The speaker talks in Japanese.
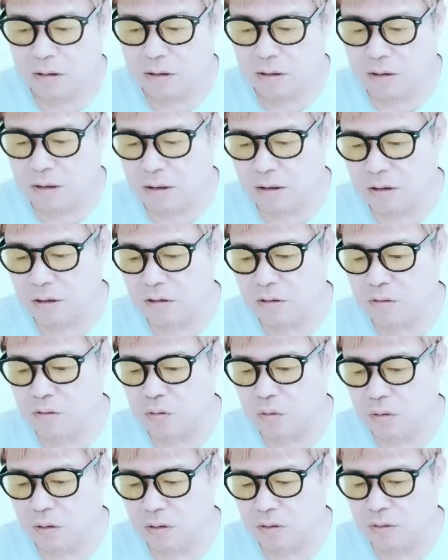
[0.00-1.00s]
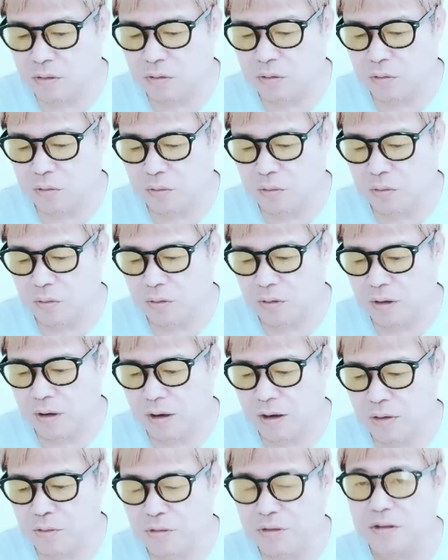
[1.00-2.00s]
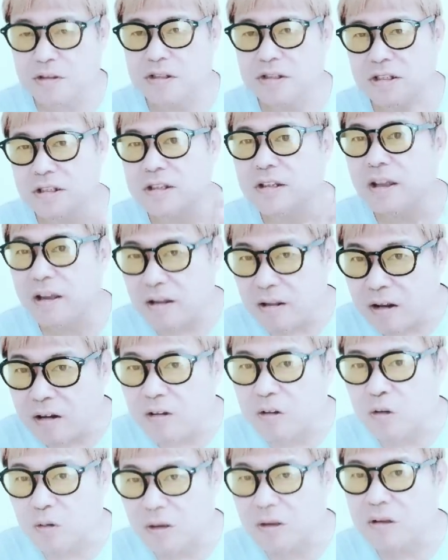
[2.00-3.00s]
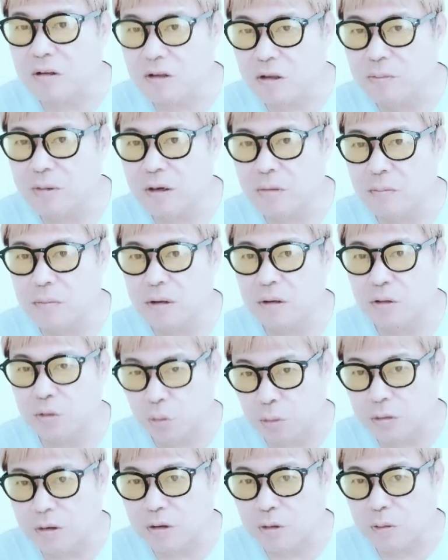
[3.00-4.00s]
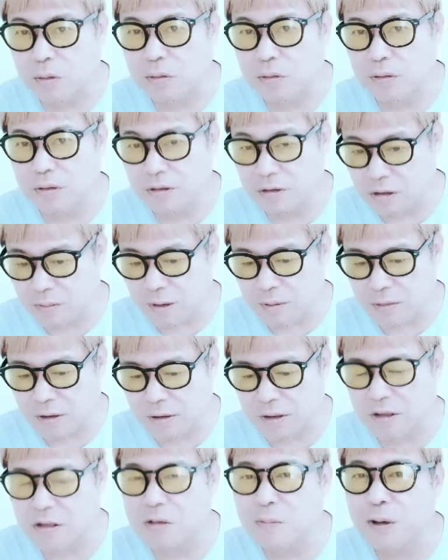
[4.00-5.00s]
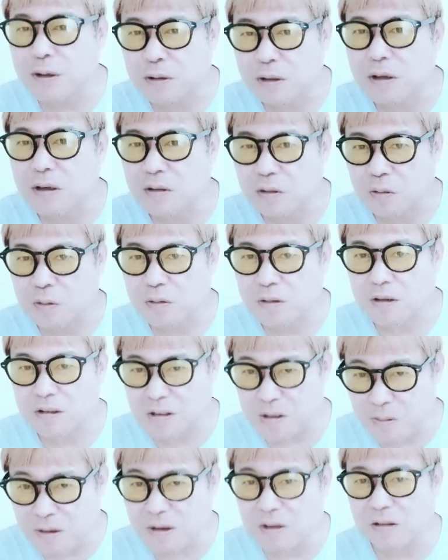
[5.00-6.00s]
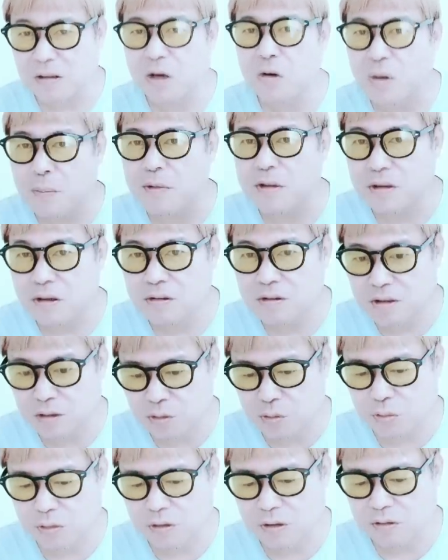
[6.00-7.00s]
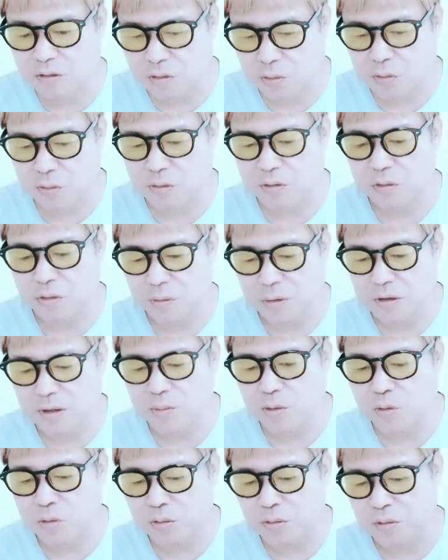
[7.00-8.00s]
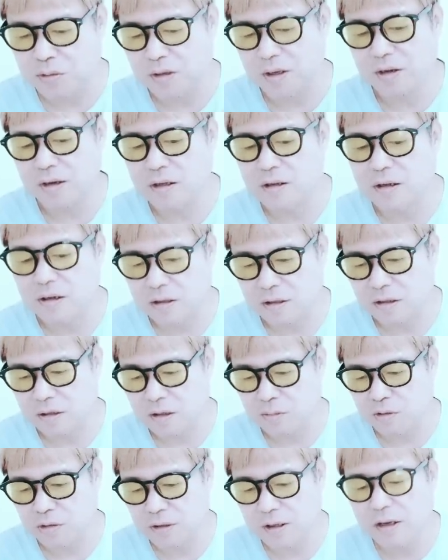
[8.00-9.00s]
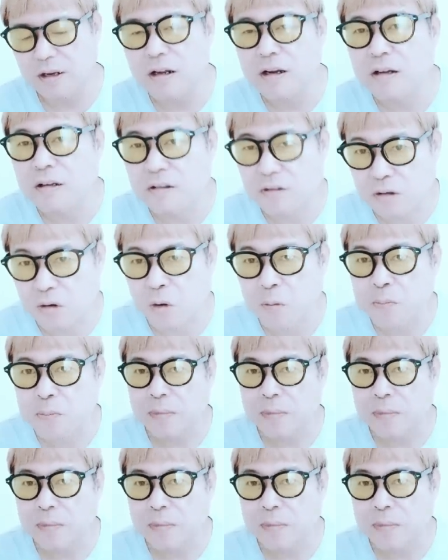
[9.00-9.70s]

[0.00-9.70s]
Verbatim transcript: じゃあなんでいるのかっていうと、あの人は辞典なんですね。2番目に取った人なんです。1番目は立花さんなんですよ。立花さんはめちゃくちゃ取ったんですよ、この人は。でもこの人出ないじゃないですか。多分出れないんですよ。